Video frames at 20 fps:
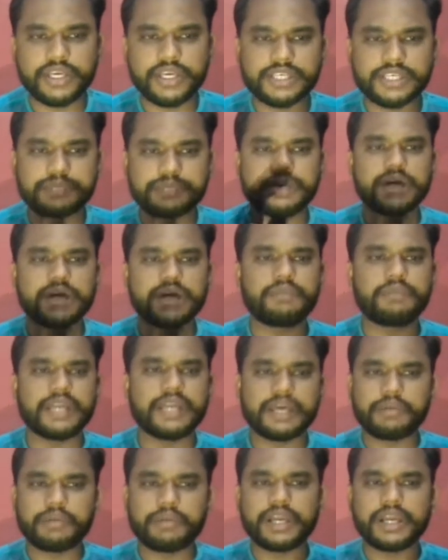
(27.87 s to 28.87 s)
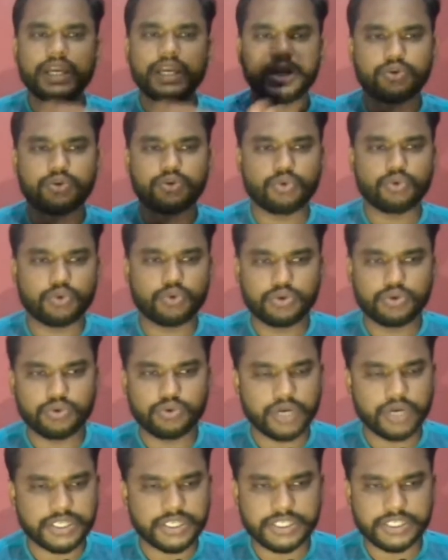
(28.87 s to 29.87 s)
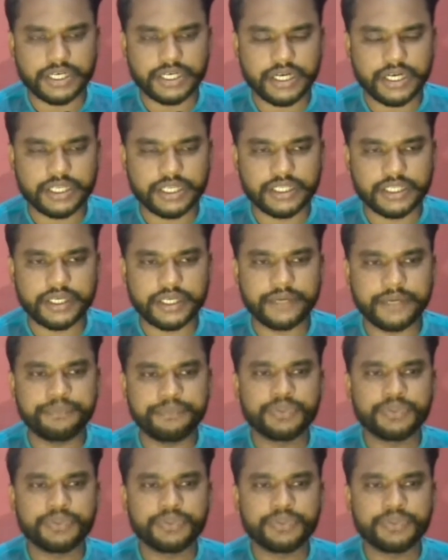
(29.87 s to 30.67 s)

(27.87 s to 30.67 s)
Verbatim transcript: इसमें हम लेयर बाय लेयर को रोड को कंस्ट्रक्ट करते हैं